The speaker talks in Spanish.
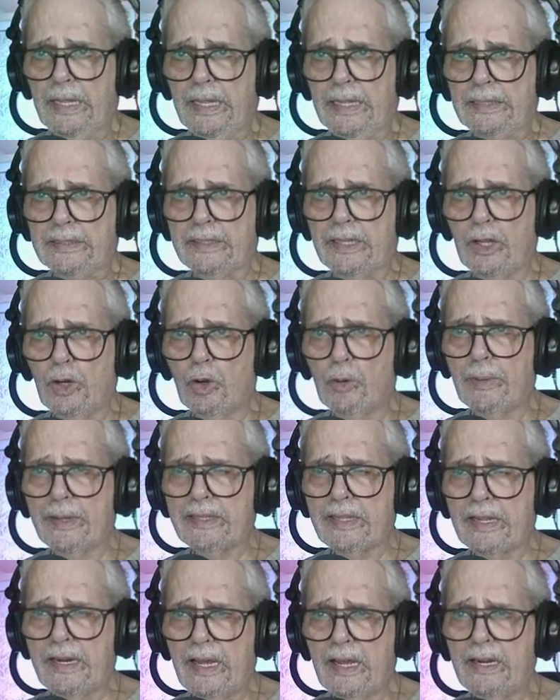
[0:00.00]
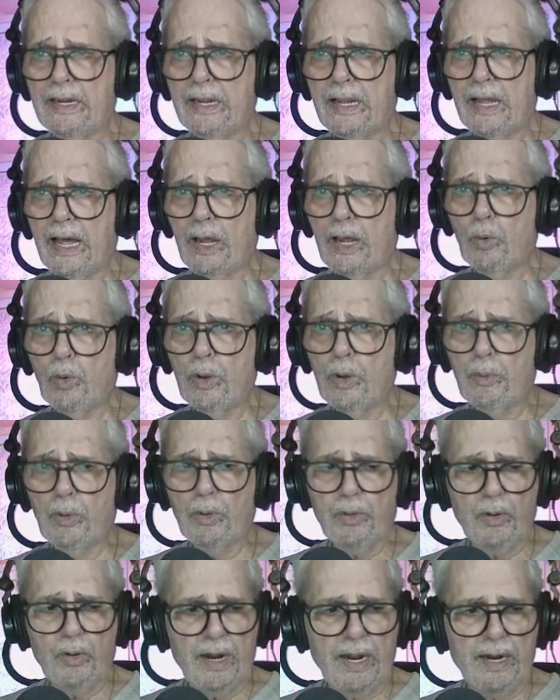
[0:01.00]
de lo material a lo
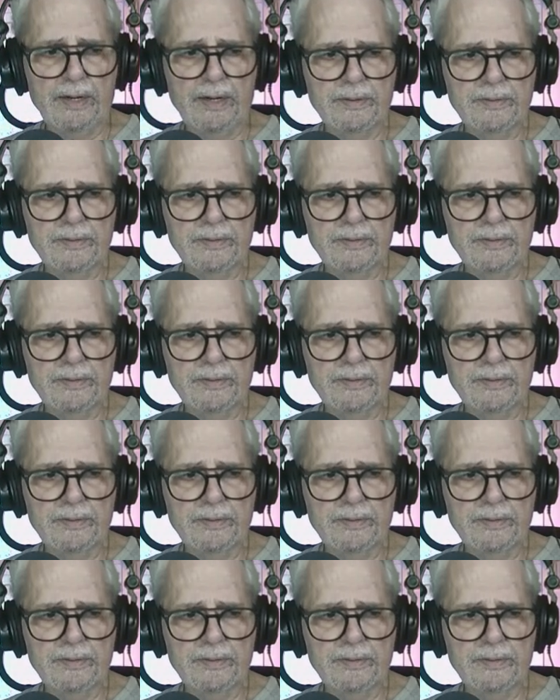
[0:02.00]
emocional.